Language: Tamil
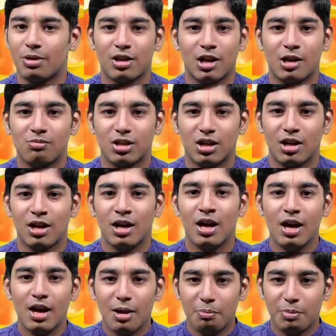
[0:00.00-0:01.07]
பிறந்தாலும் சரி
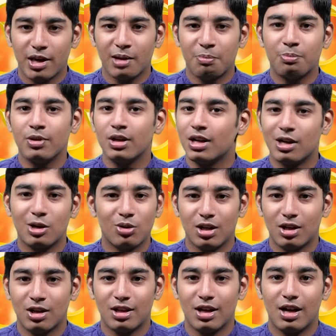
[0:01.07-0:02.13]
பிறப்பு என்று
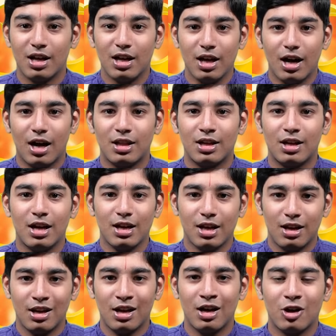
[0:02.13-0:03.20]
ஒன்று இருந்தாலே அதில்
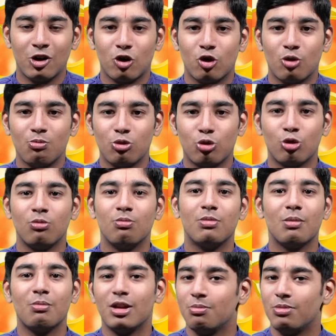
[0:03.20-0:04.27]
எல்லாருக்கும்
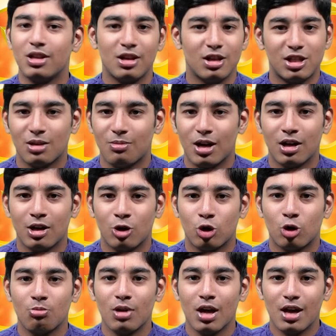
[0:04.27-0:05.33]
துன்பம் என்பது நிச்சயமாக
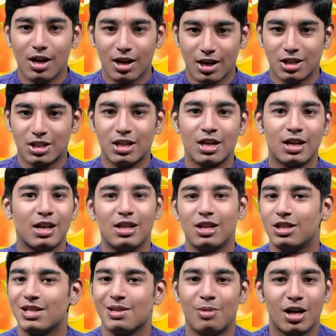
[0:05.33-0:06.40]
இருக்கும் கஷ்டங்கள்
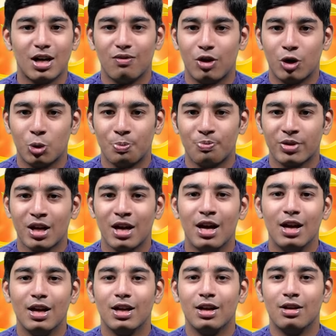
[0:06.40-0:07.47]
நிச்சயமாக வரும்
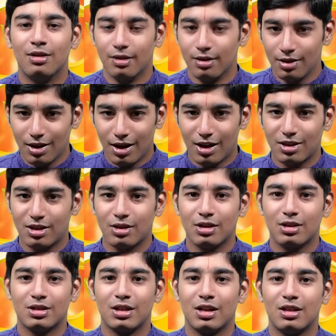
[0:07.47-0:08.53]
என்று அந்த
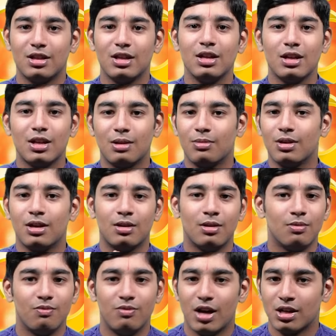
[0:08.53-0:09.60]
சிலந்தி நம்ம
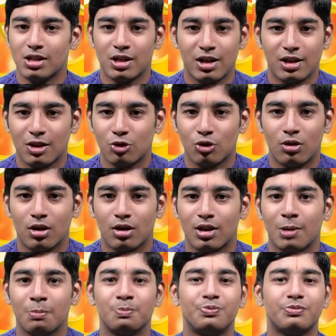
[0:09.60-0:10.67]
வியாசர்கிட்ட
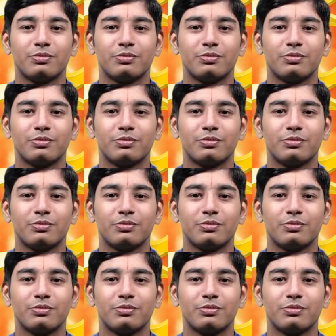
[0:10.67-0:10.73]
சொல்கிறதாம்